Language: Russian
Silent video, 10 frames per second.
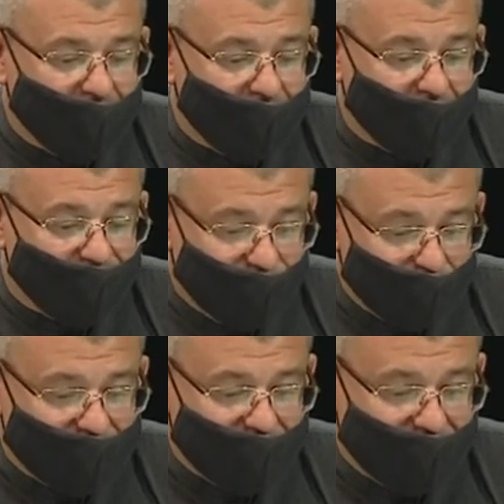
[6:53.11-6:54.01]
а,
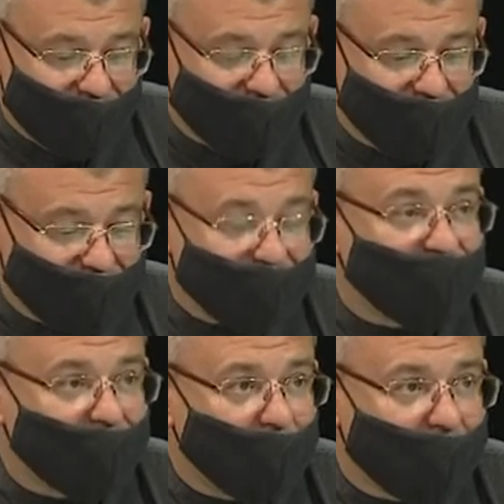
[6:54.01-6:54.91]
вузы
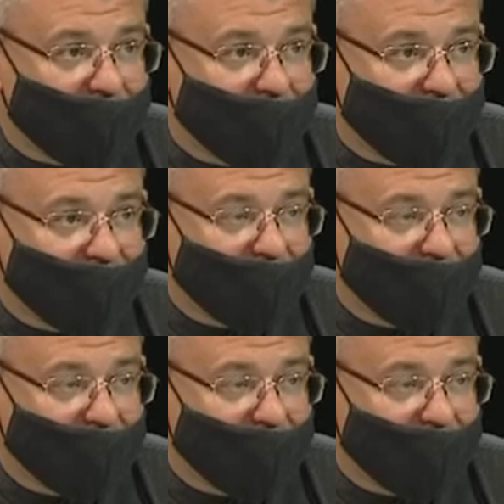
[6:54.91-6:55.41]
нашего города,